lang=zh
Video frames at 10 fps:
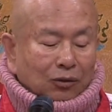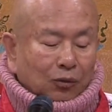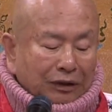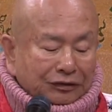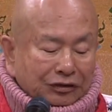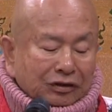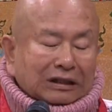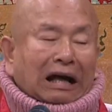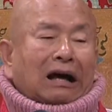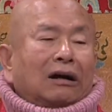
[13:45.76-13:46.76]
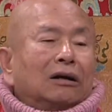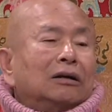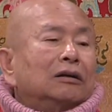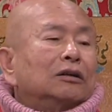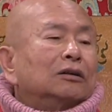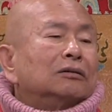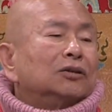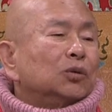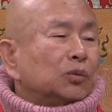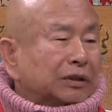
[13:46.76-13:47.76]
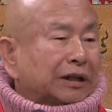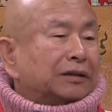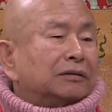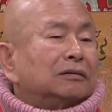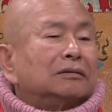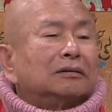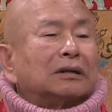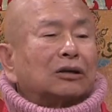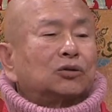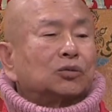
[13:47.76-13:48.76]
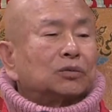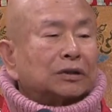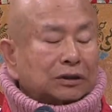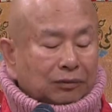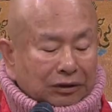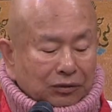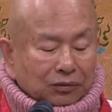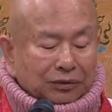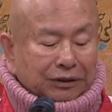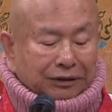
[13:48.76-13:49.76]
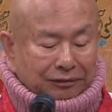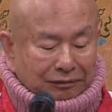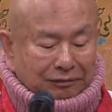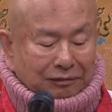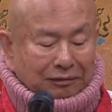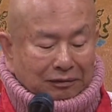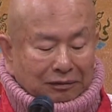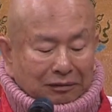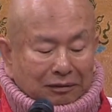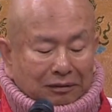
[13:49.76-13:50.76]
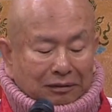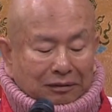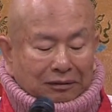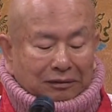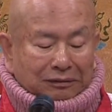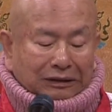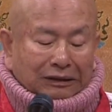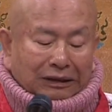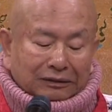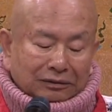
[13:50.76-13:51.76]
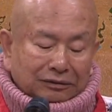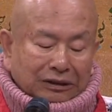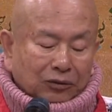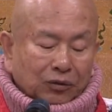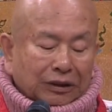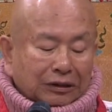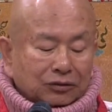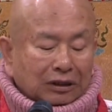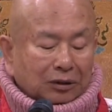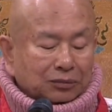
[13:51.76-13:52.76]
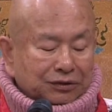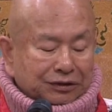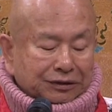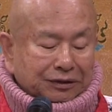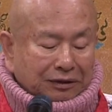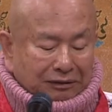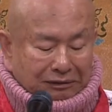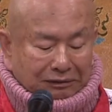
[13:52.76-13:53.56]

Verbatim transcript: 回去呢又远，他住的地方又远，再来再回来就来不及了。